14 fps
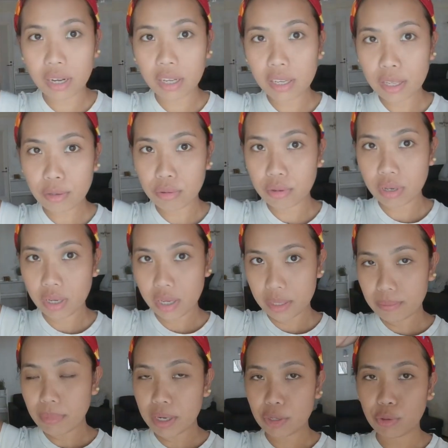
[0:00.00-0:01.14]
Nilagyan ko ng
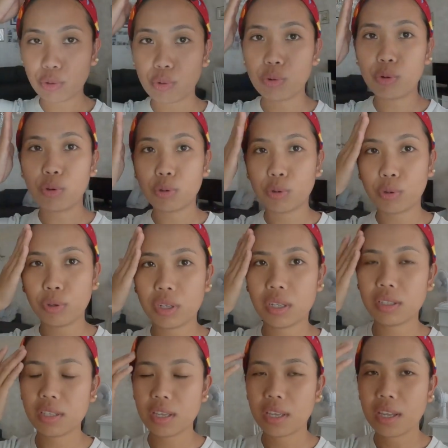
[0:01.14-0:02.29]
headband yung ulo ko. Oy,
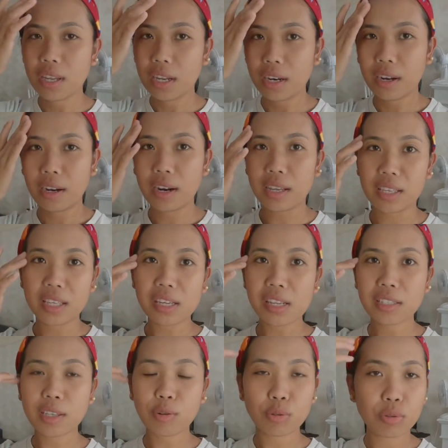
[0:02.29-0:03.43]
kasi
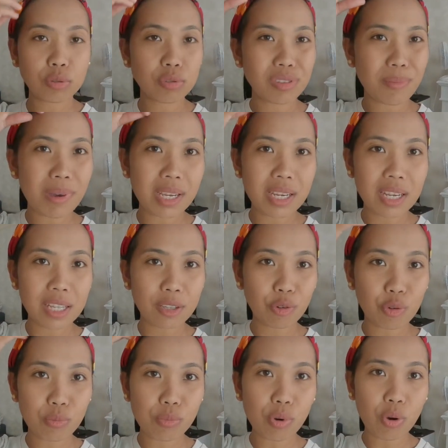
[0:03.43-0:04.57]
naiinis ako dun sa
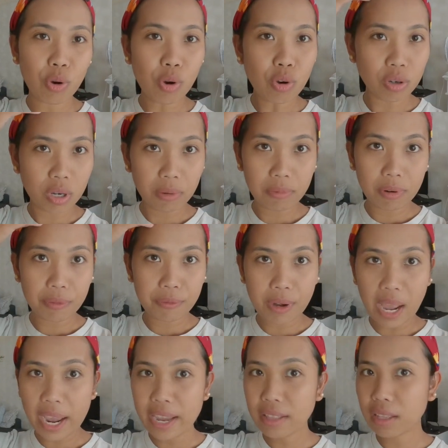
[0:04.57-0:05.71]
maliliit kong buhok. nag
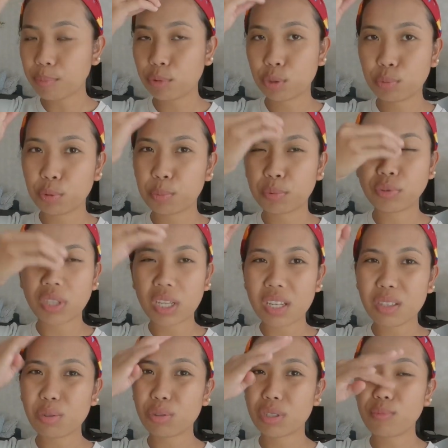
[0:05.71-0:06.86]
fly tapos
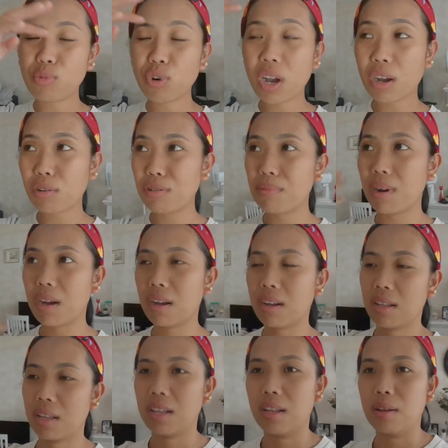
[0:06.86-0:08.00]
pupunta dito sa muka ko ba?
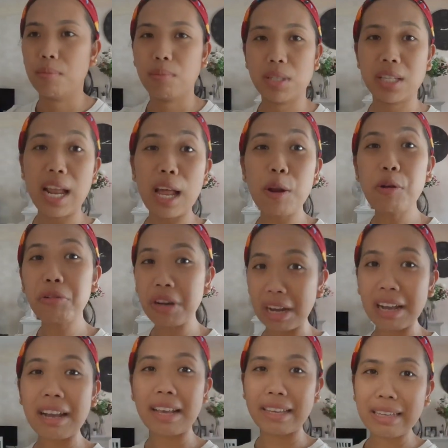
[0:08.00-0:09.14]
Mas lalong
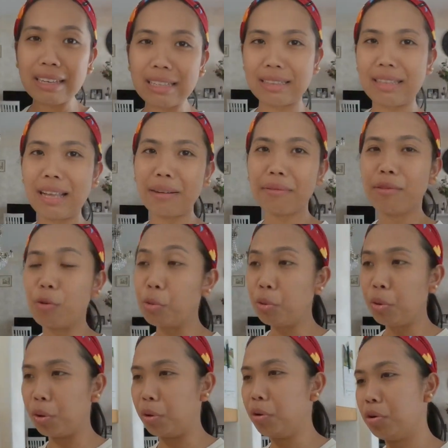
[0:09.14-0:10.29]
nakakainit ng
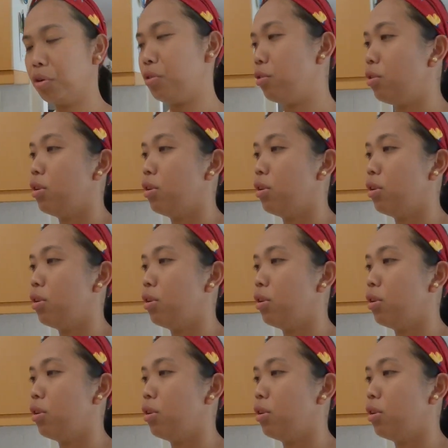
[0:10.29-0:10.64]
ulo.